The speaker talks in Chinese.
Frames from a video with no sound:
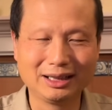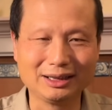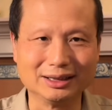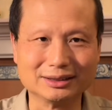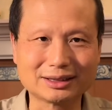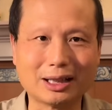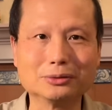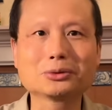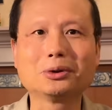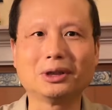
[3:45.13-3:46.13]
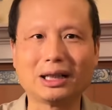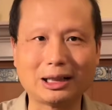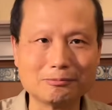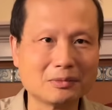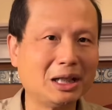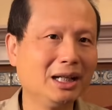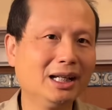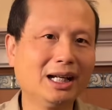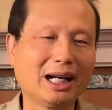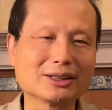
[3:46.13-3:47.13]
也抄错了，
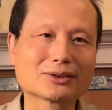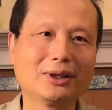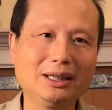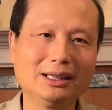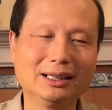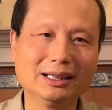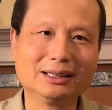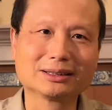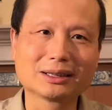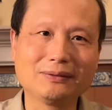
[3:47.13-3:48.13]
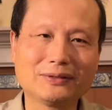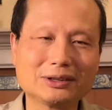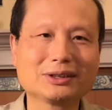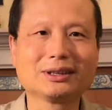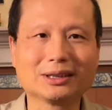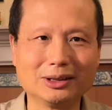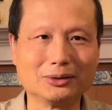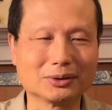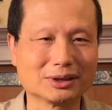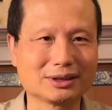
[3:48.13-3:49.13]
啊，所以这封信可以
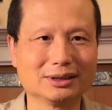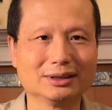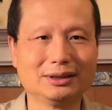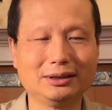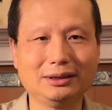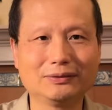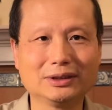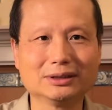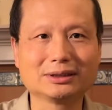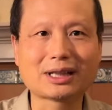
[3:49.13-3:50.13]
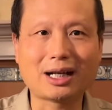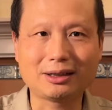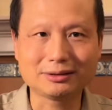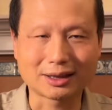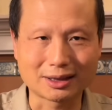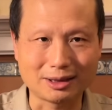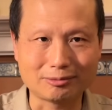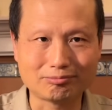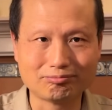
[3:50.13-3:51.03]
说是一份抄的稿。